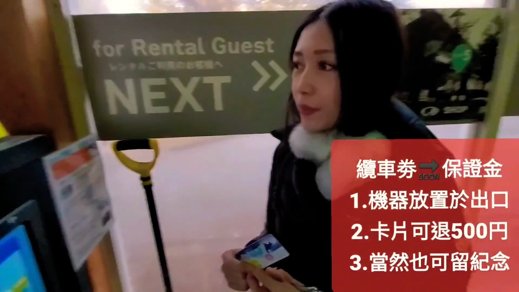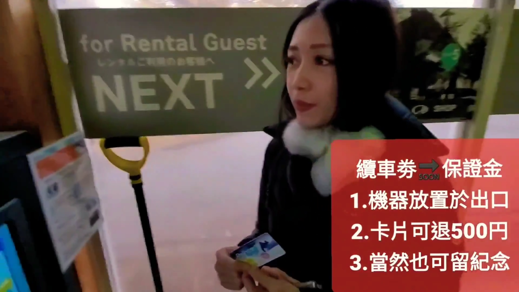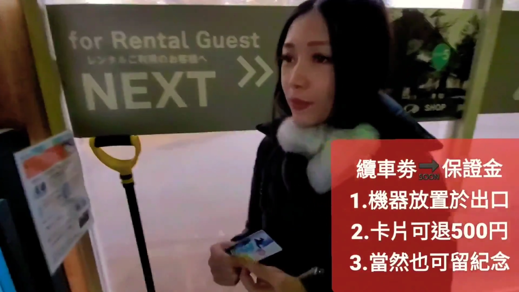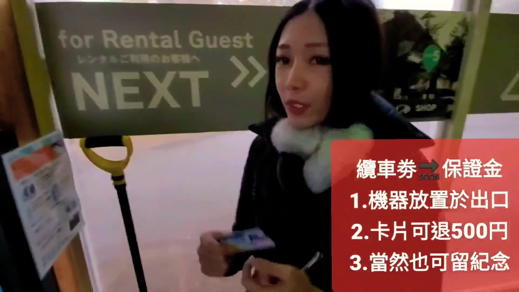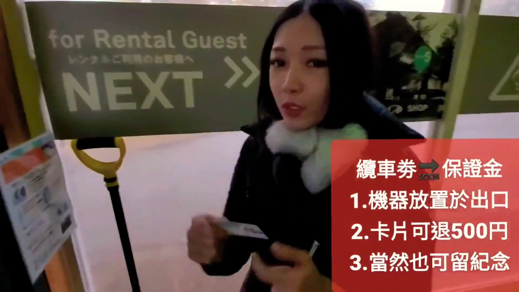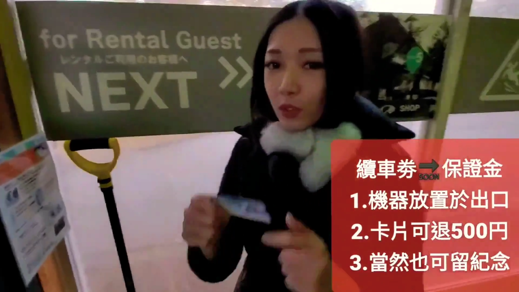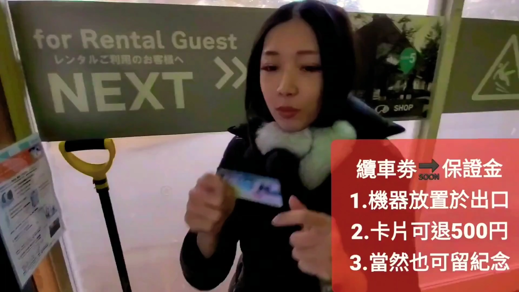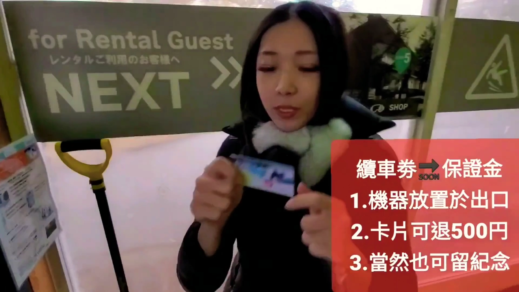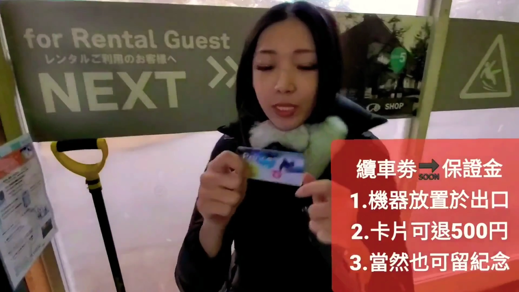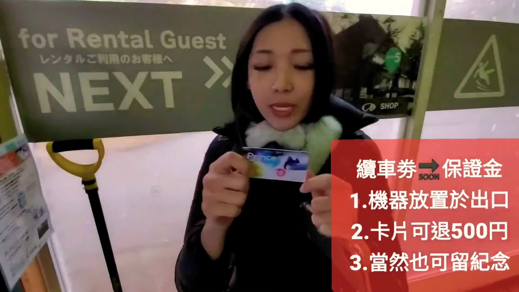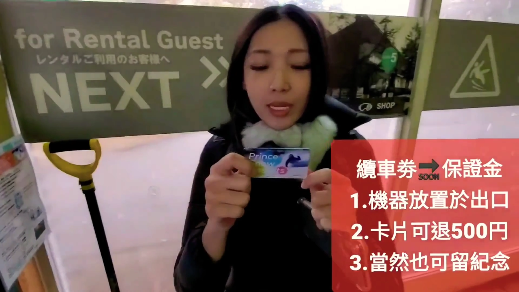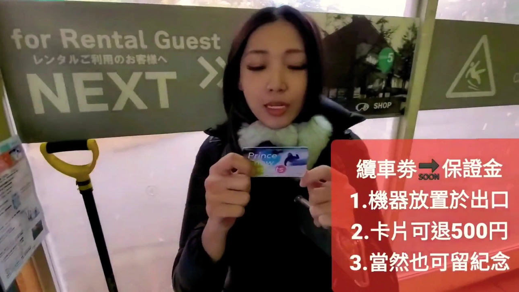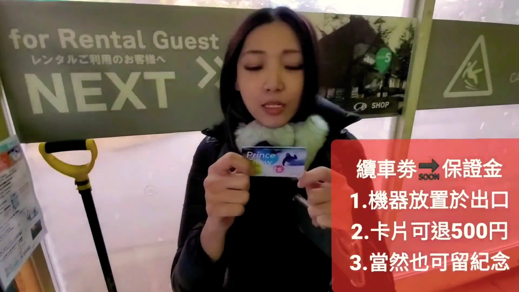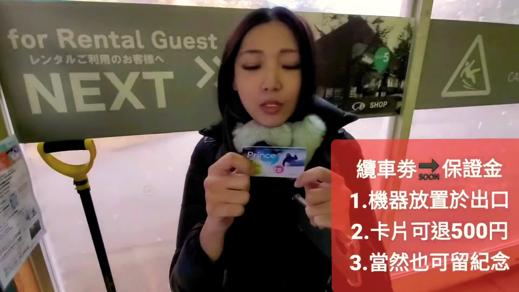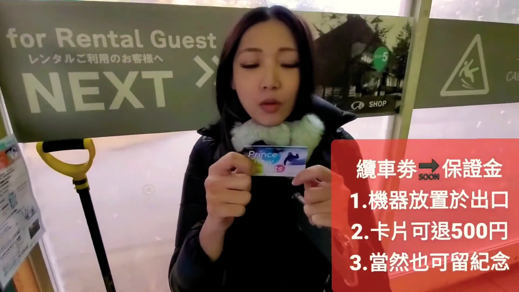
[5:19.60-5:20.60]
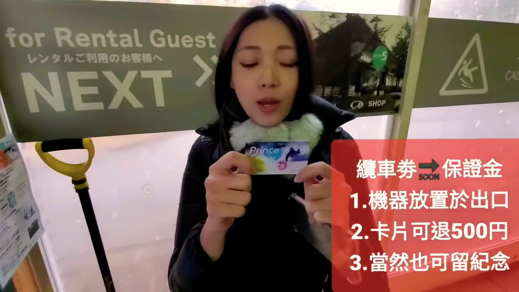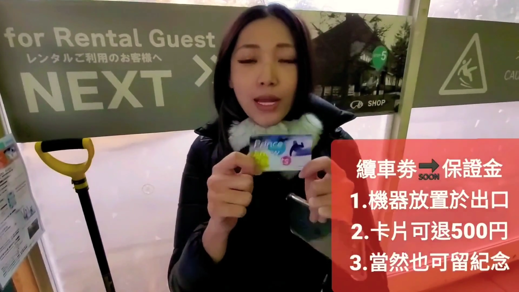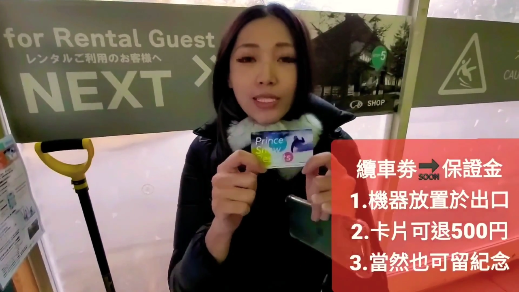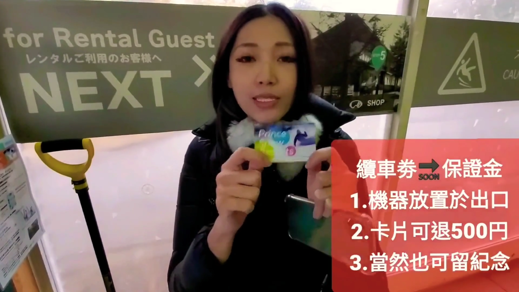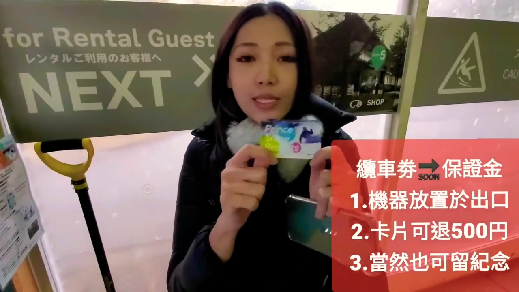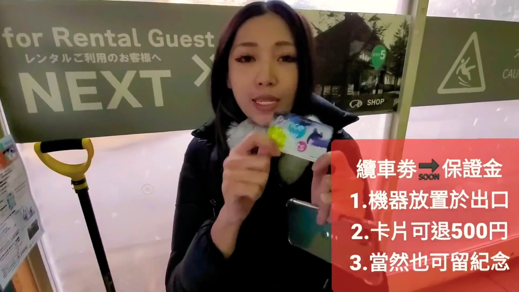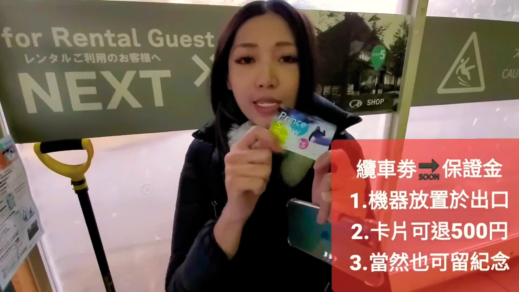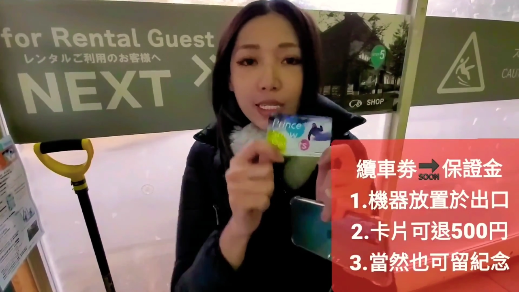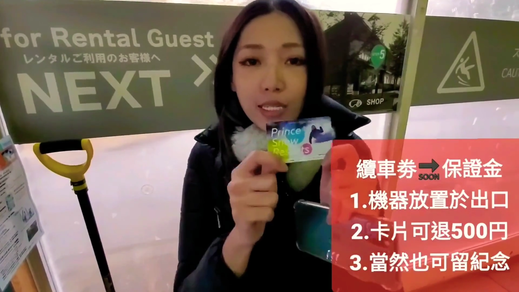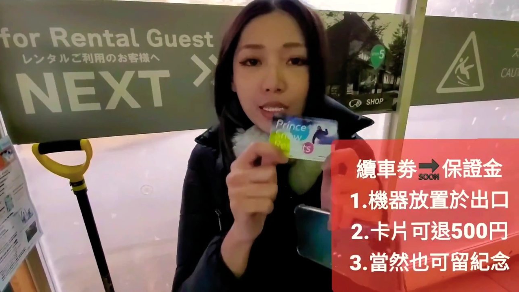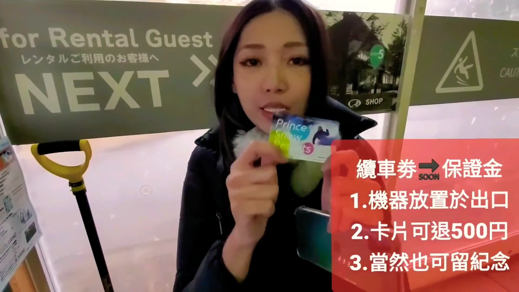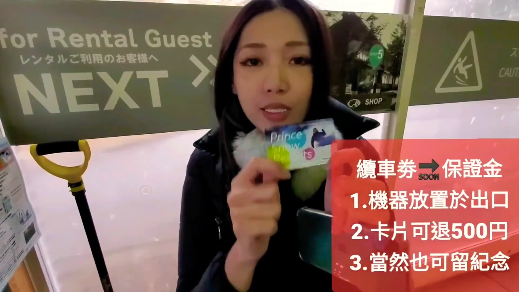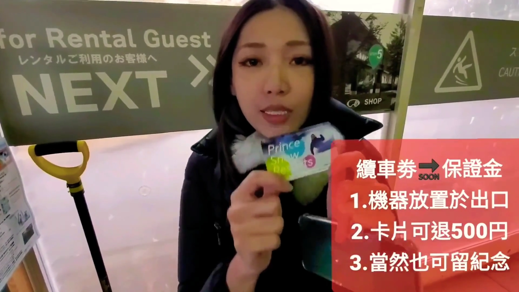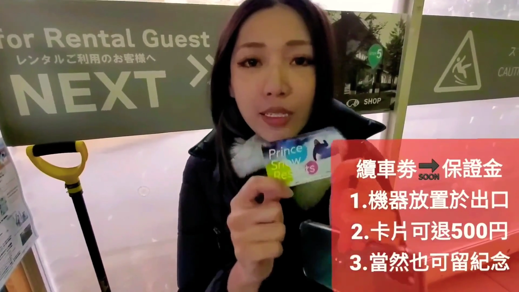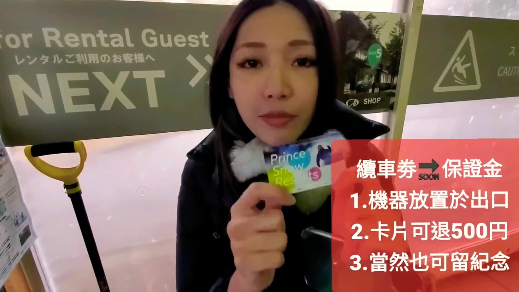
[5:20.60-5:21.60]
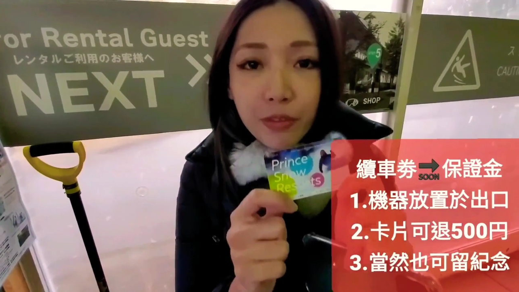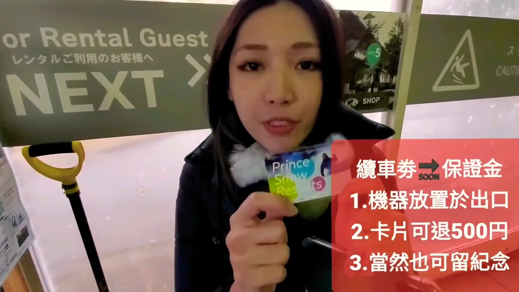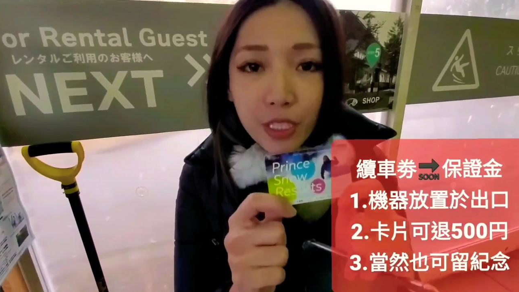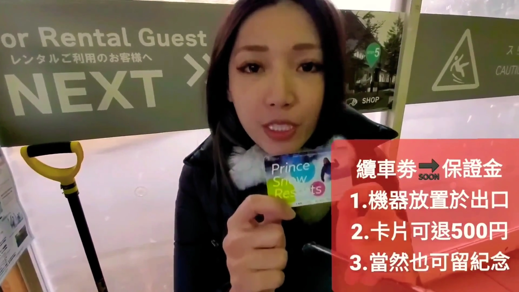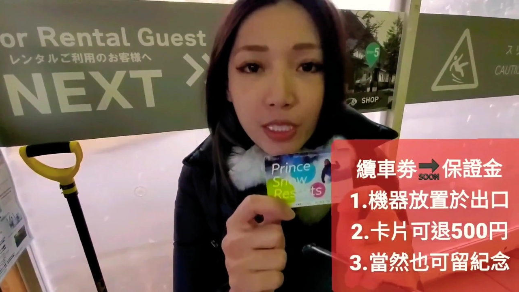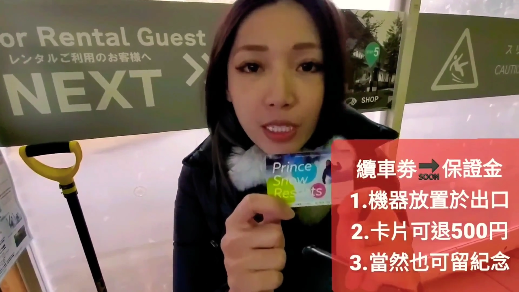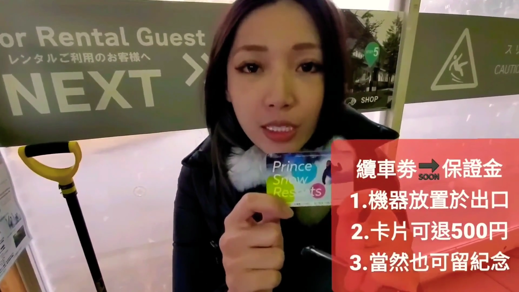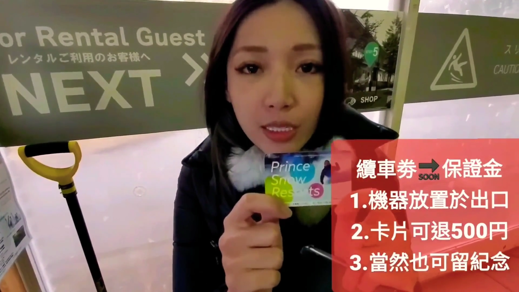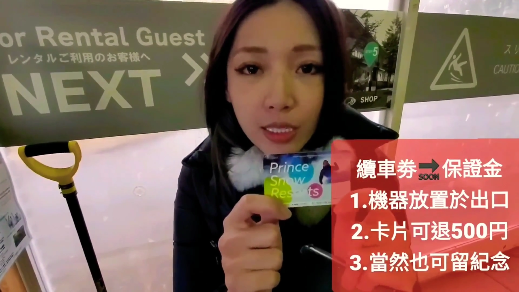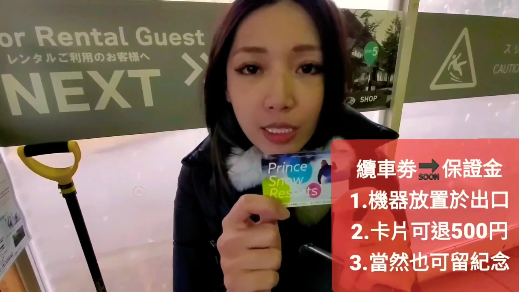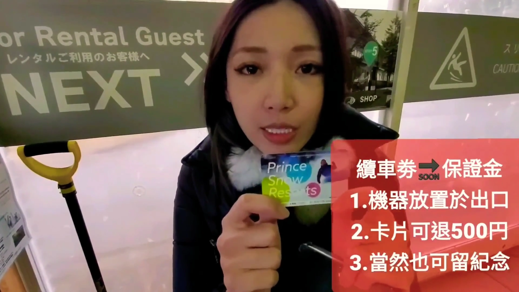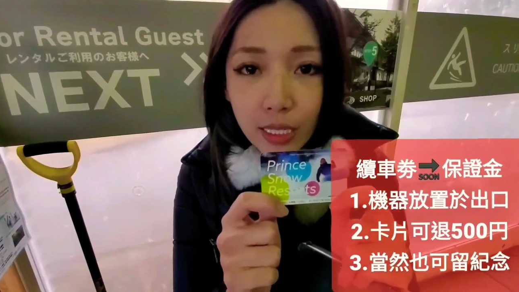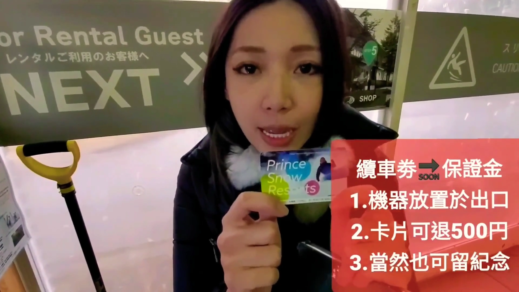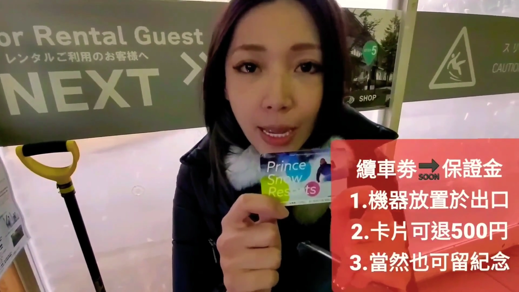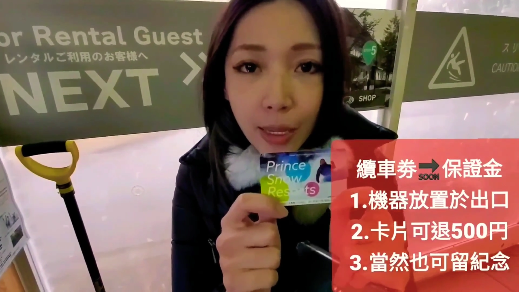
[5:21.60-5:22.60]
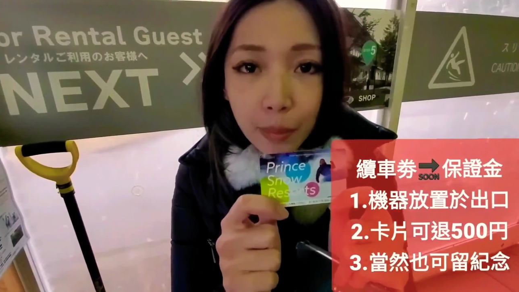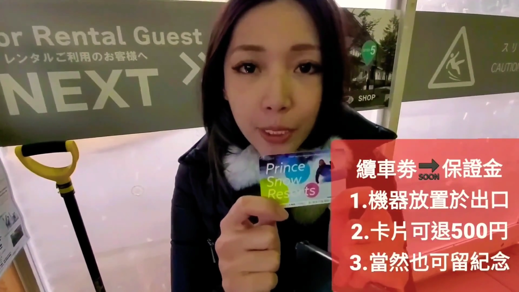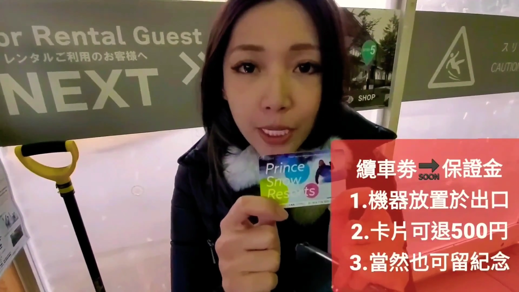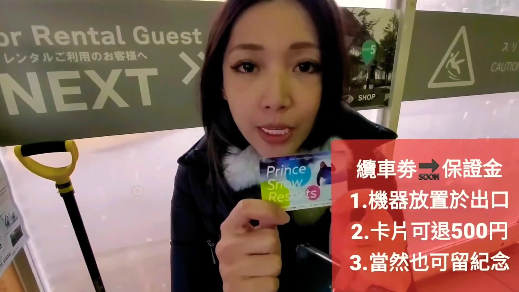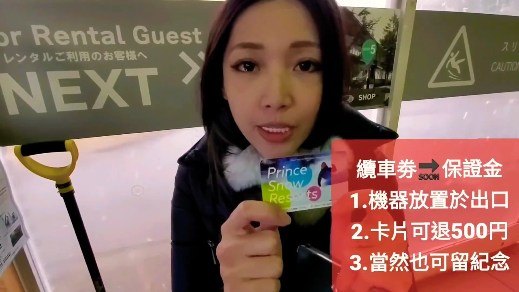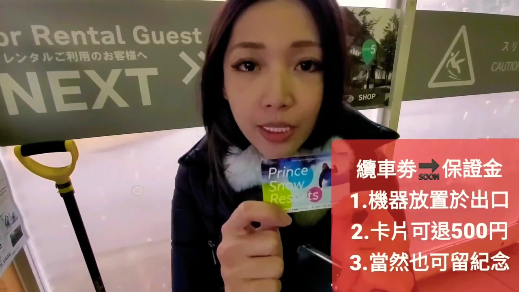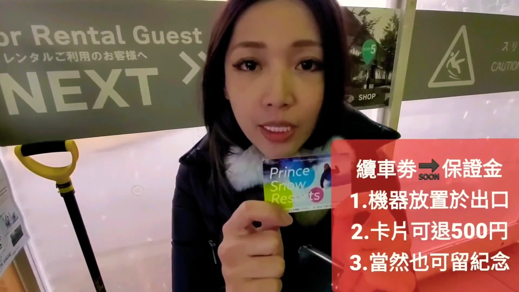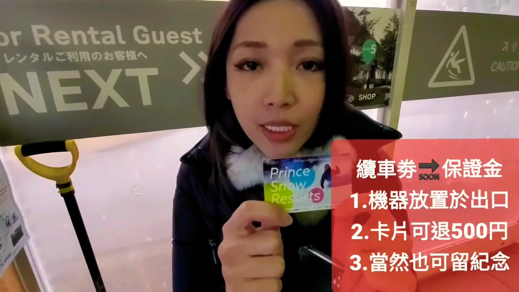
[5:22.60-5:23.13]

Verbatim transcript: 嘛？我们要还这个 l i f t 的这个卡片，